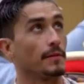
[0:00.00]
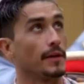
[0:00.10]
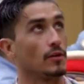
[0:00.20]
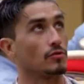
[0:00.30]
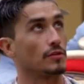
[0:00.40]
bien
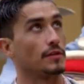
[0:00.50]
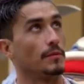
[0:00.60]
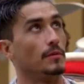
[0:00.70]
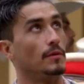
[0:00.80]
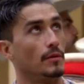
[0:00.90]
el otro estribo,
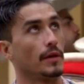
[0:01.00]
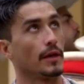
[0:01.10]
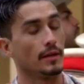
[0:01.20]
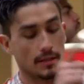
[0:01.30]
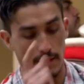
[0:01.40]

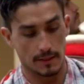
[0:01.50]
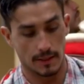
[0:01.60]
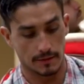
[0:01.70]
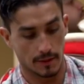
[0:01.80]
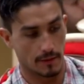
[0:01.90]
¿ok? Y
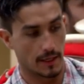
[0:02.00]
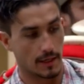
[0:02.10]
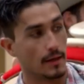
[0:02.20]
este igual.